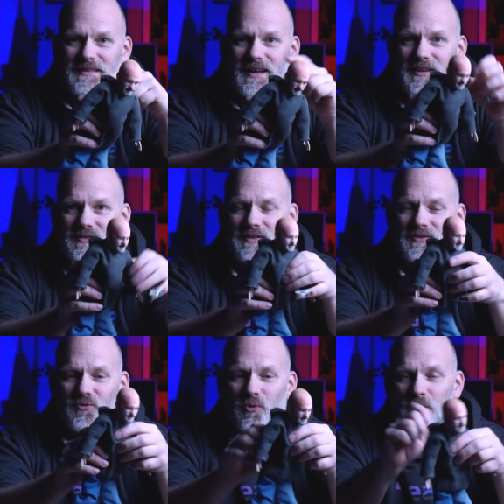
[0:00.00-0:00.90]
einen Draht
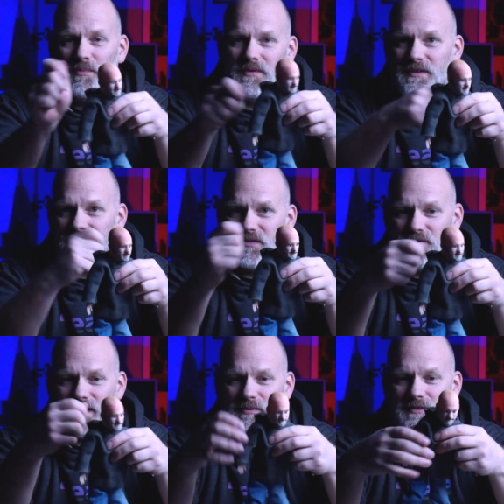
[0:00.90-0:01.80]
drum
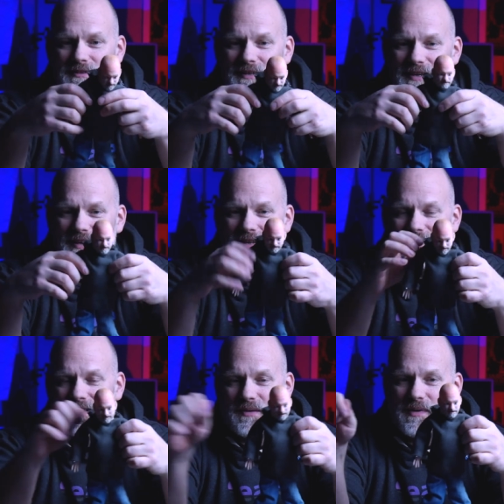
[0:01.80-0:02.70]
gezwirbelt,
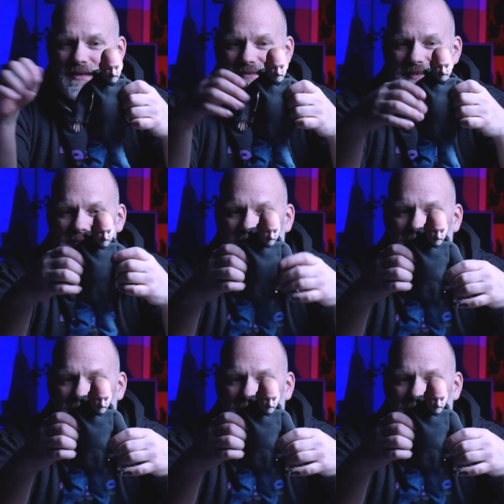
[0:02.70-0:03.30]
der nach beide Seiten